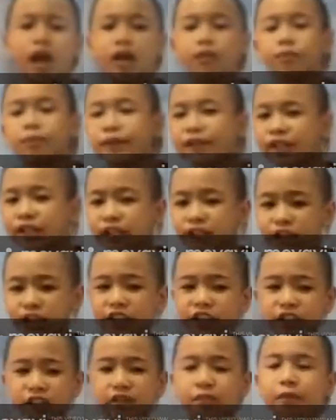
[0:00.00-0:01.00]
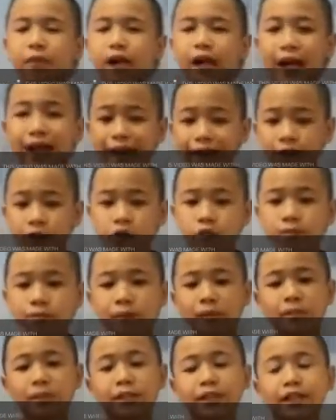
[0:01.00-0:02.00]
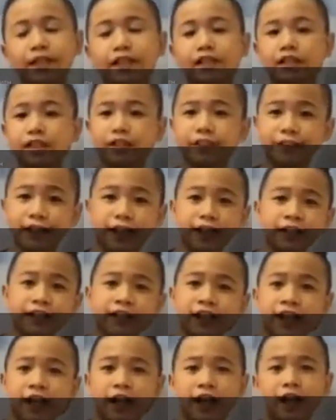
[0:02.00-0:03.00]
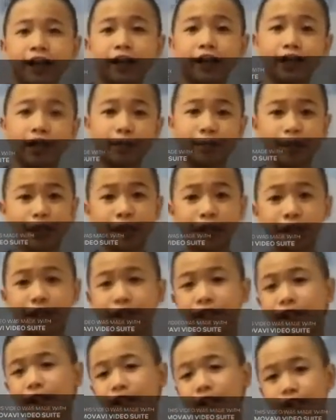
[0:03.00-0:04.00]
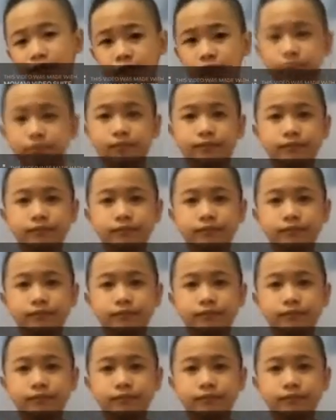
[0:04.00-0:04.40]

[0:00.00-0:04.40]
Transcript: ang paglinis ng bahay upang maging ligtas ang aking kapaligiran.